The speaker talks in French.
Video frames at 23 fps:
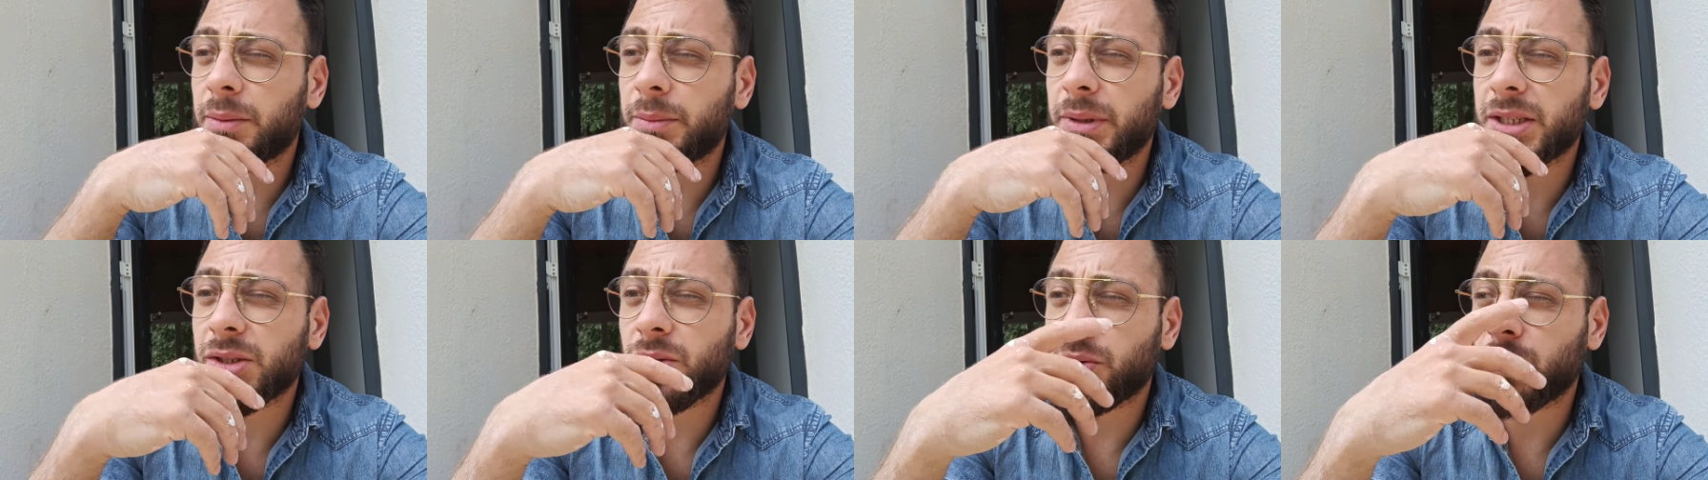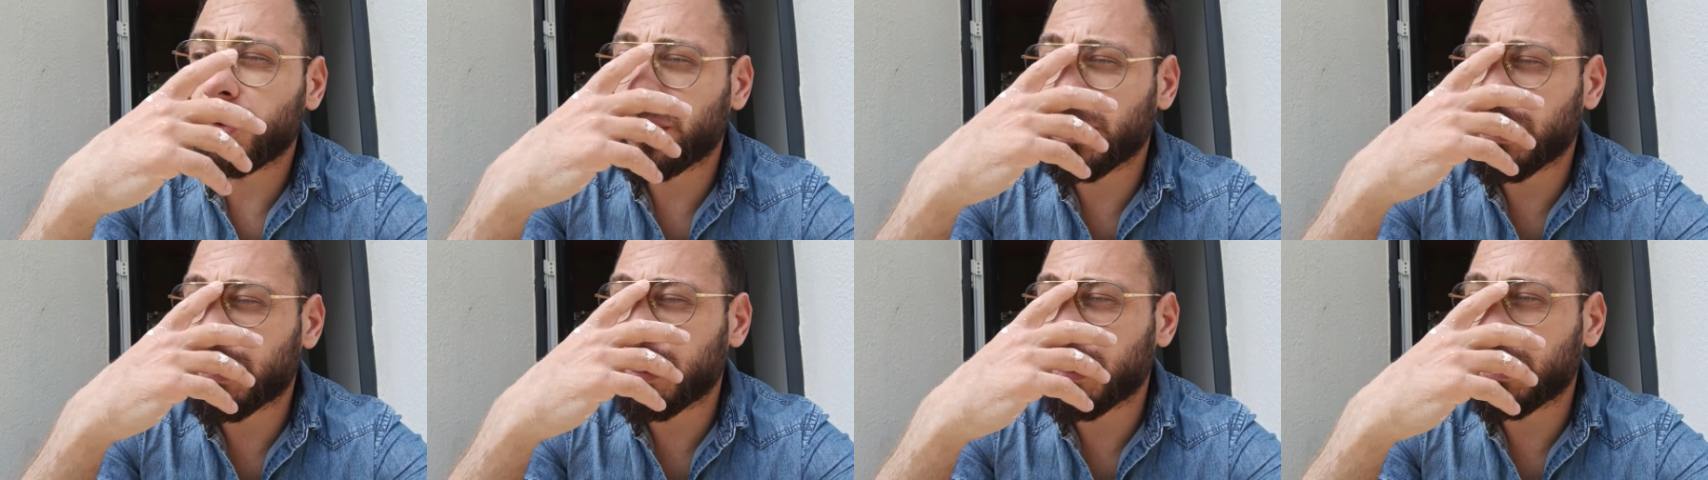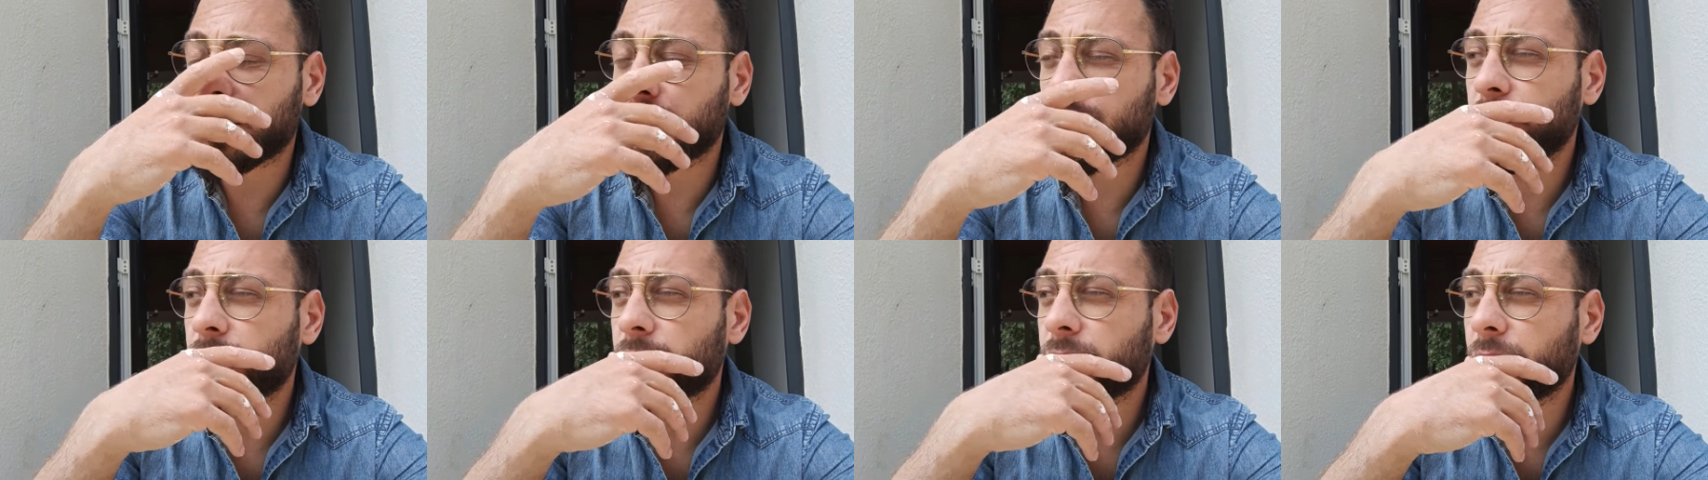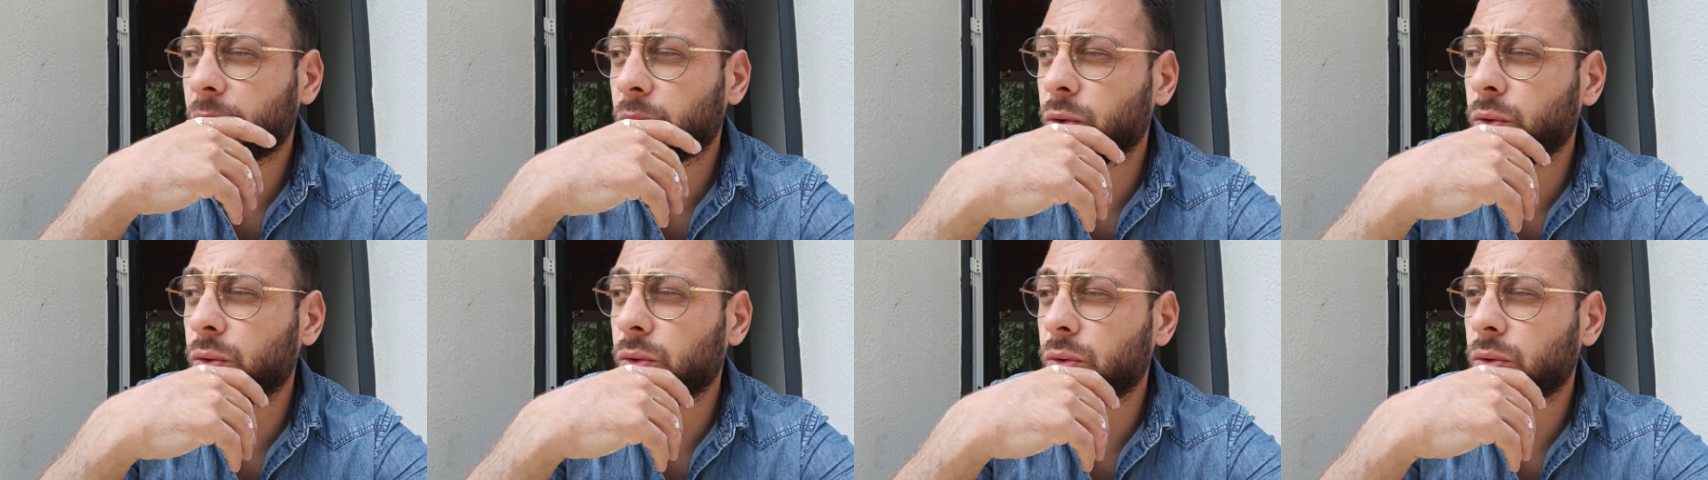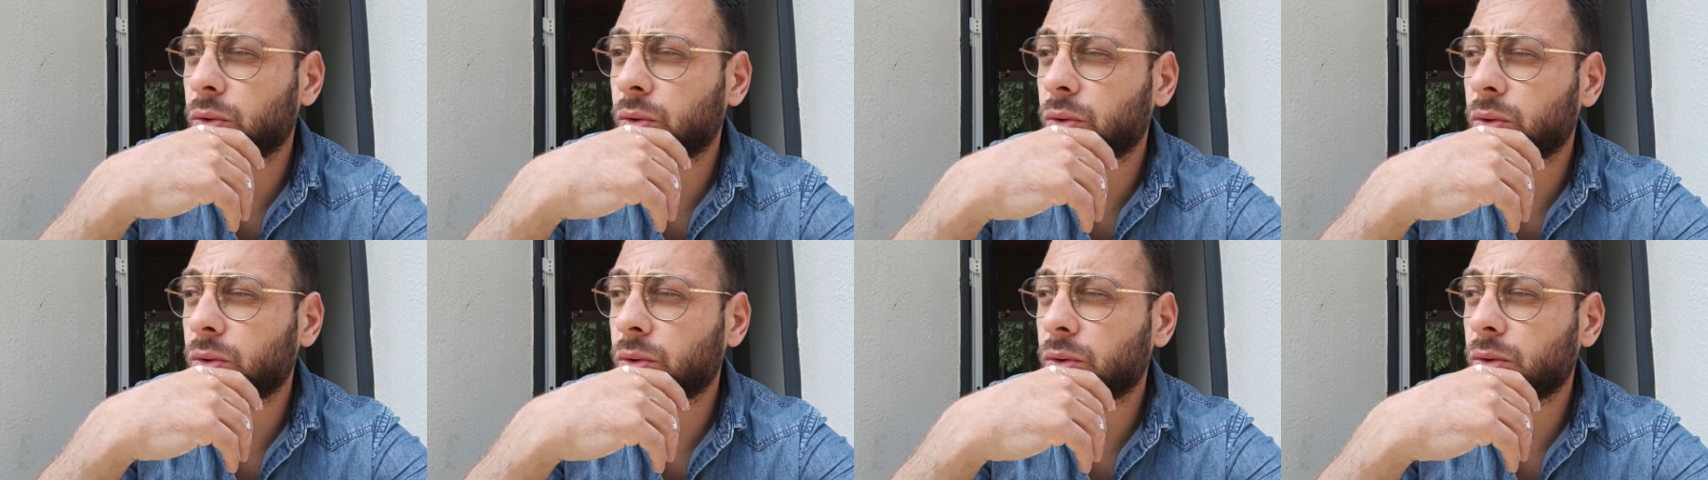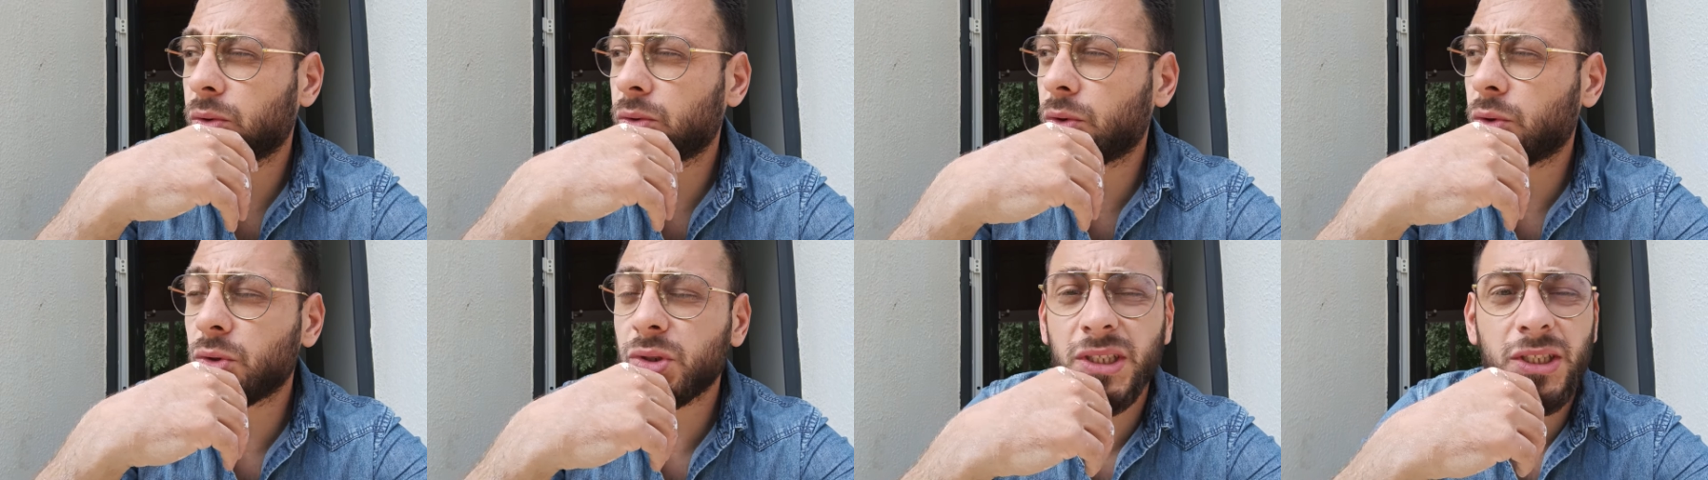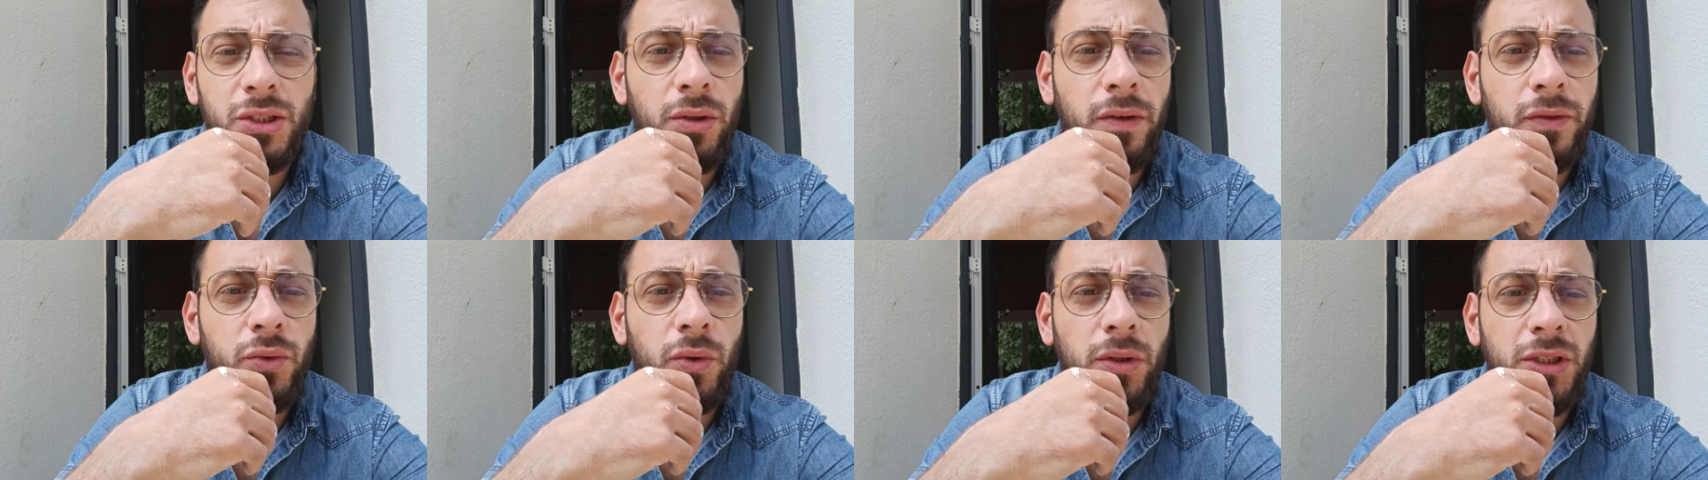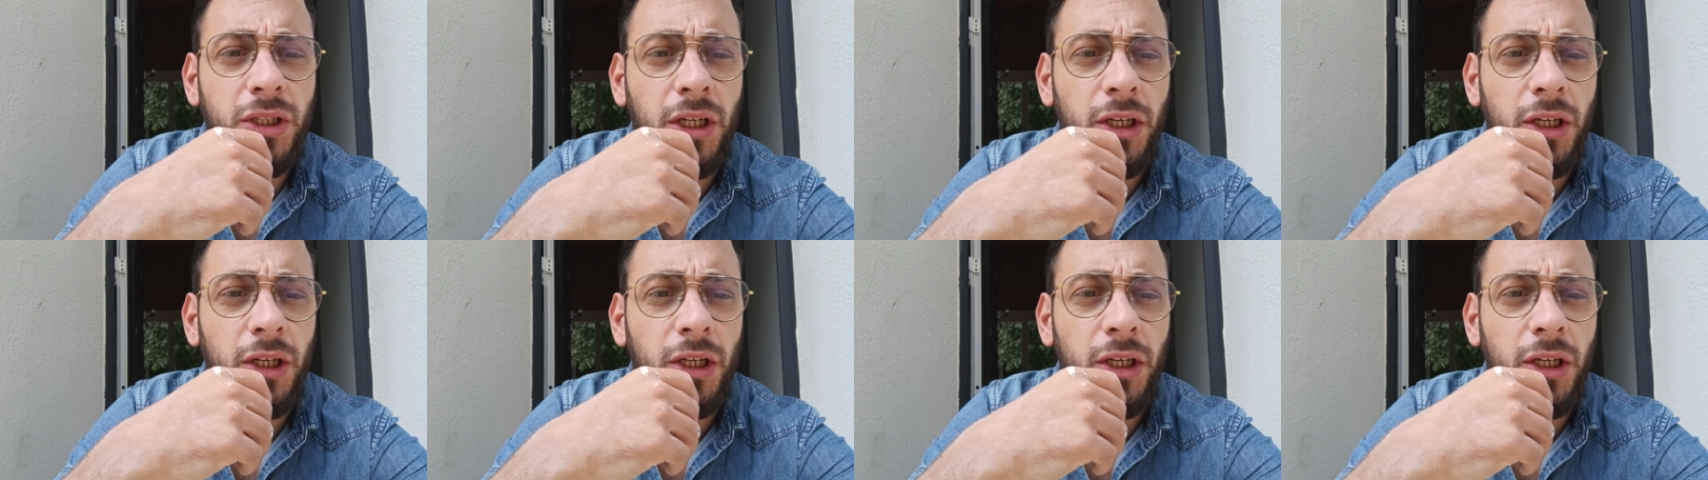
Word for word: maison le 21, non le, non 19, je crois.